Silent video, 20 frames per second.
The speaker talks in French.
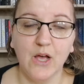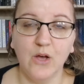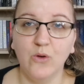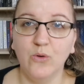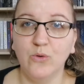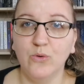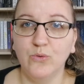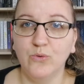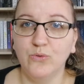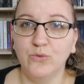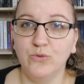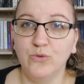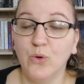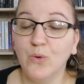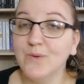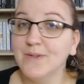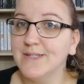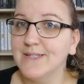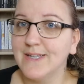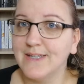
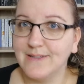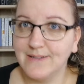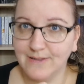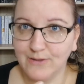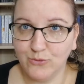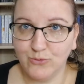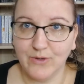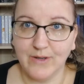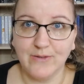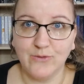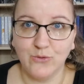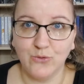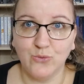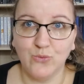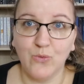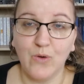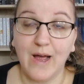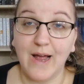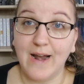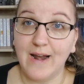dans sa
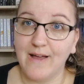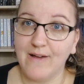situation